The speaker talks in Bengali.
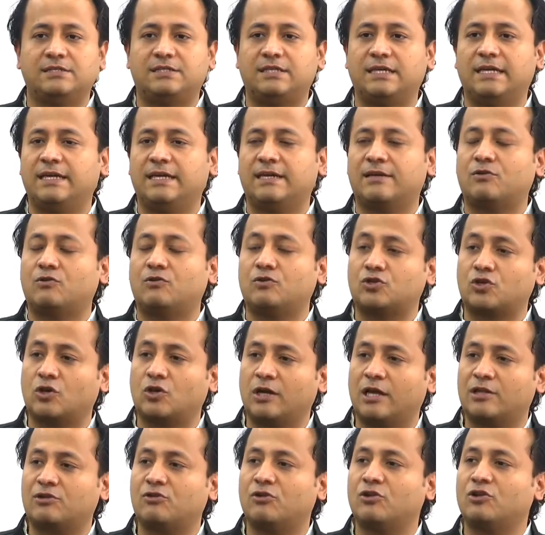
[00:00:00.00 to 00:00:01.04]
যে
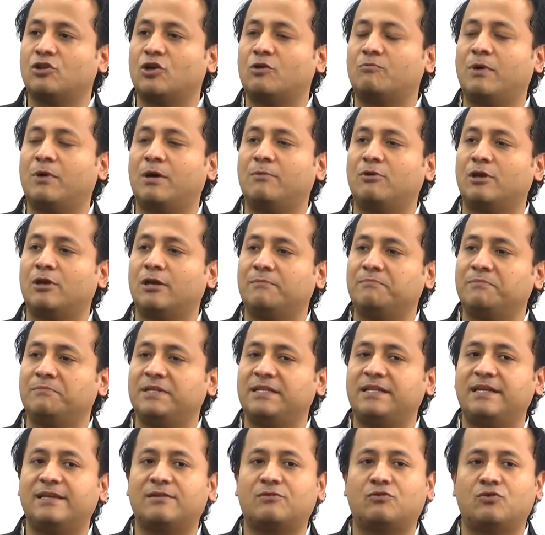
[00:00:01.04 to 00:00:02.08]
সনাতন
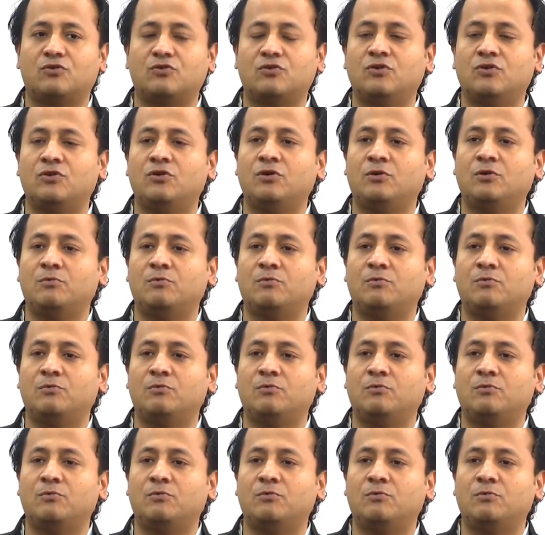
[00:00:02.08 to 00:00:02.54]
ধর্মাবলম্বীদের কোনো